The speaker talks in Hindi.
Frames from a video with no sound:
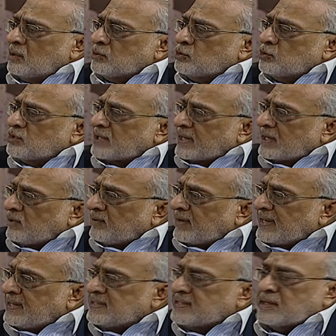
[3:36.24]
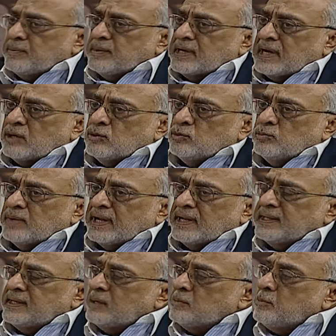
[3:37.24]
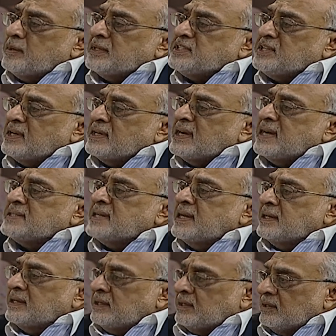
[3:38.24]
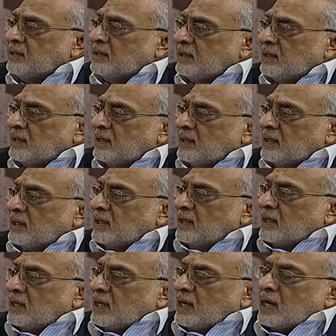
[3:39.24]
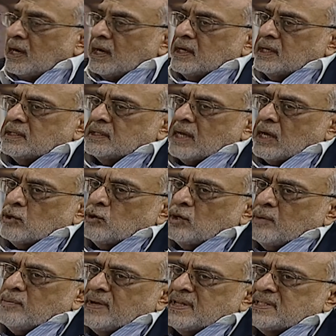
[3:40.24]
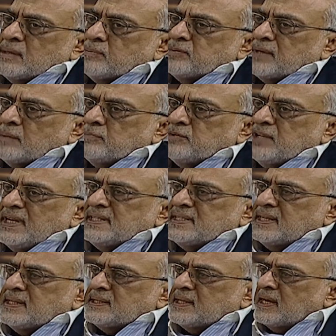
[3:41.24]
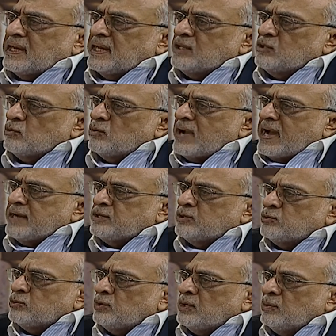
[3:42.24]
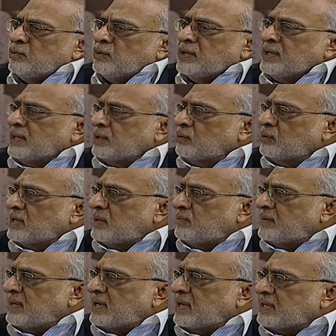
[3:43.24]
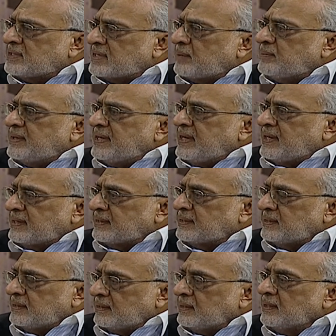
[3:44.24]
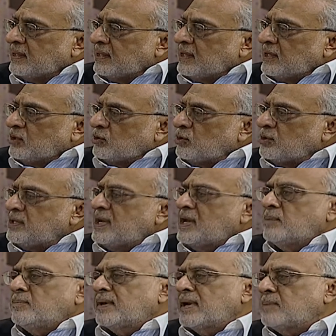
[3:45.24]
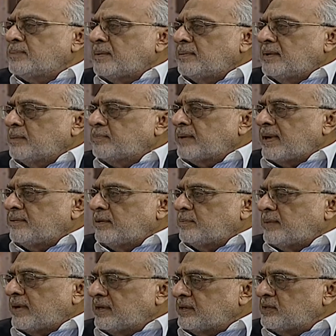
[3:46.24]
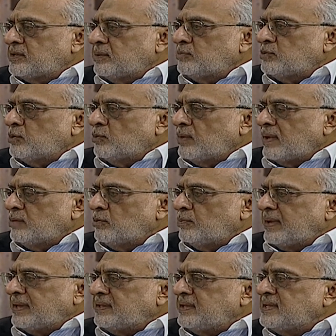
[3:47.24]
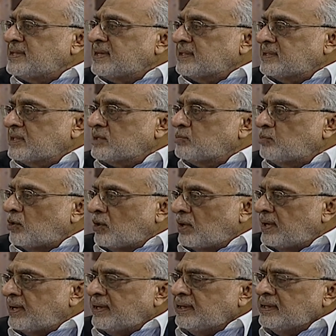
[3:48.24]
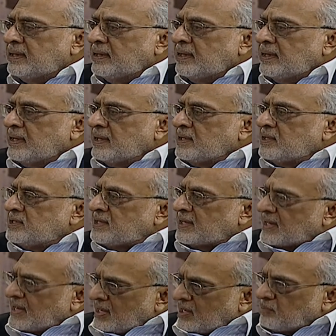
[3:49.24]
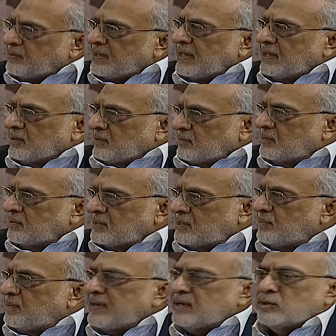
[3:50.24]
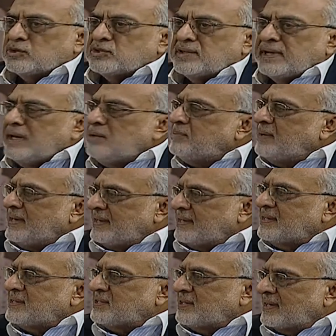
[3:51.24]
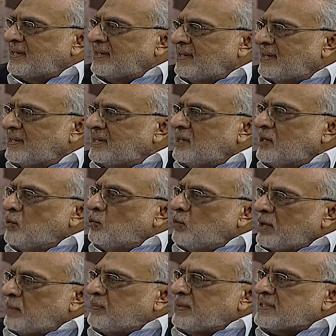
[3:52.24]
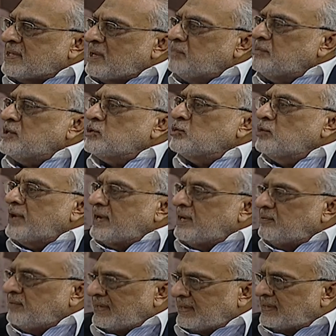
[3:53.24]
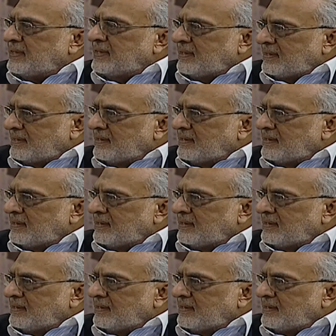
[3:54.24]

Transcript: सुसाइटल वायलेंस के भी कानून बना देंगे वो बच्चियाँ कहाँ जाएंगी बिल्कुल अगर दारुलमान सब सब जेल्स की तरह हैं तो एटीट्यूड ही वही है तो गवर्नमेंट खर्चा भी नहीं करती है तो ये हमारा पब्लिक प्राइवेट पार्टनरशिप जो हुआ है वो बेहतरीन सक्सेस मॉडल है हाँ। जगह हमने सीमेंट और स्टील में नहीं खर्चा किया वही पैसा हमने इसको रेनोवेट किया